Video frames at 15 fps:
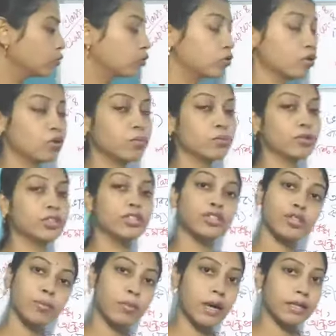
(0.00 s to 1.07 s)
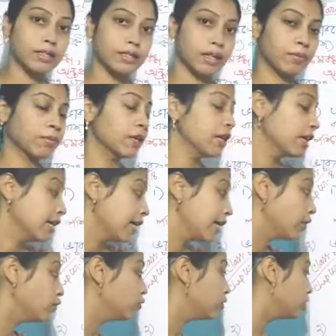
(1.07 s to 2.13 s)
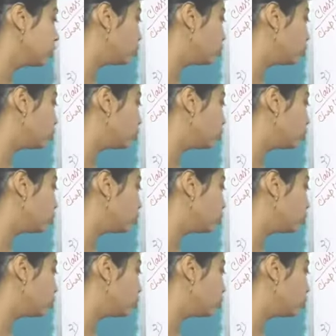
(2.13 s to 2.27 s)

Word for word: উত্তরপ্রদেশ পাঞ্জাব এগুলো দিয়ে